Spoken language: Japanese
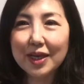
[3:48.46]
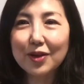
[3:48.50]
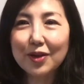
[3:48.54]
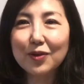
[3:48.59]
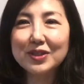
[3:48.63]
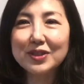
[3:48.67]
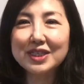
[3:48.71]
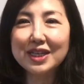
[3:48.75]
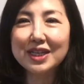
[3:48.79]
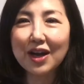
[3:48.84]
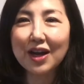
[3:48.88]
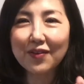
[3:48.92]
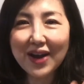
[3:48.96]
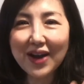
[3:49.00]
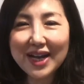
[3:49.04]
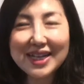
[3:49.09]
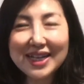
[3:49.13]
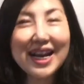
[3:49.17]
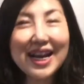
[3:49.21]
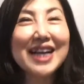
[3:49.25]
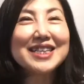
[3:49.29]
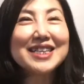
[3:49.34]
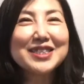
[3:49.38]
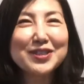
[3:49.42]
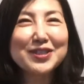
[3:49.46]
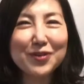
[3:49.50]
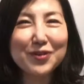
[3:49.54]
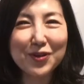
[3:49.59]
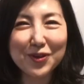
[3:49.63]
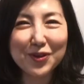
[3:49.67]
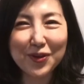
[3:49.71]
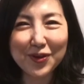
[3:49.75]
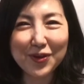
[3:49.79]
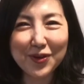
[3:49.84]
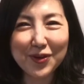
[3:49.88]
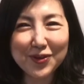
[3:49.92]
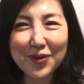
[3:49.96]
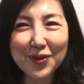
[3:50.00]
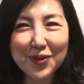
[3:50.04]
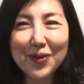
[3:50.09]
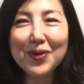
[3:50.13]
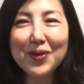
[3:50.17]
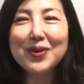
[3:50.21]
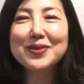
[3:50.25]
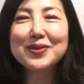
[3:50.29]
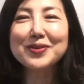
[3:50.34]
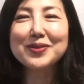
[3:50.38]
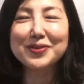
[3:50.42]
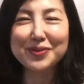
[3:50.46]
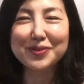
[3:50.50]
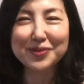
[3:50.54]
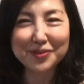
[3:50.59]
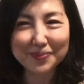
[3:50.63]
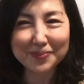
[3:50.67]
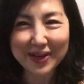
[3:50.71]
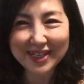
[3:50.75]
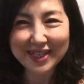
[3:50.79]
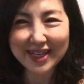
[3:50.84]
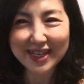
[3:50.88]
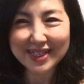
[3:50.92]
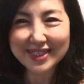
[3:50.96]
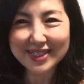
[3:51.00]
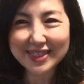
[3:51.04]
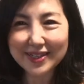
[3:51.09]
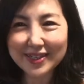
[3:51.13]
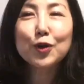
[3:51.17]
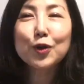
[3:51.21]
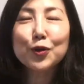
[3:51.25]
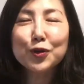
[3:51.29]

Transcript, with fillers: こちらは観賞用のクルクマです。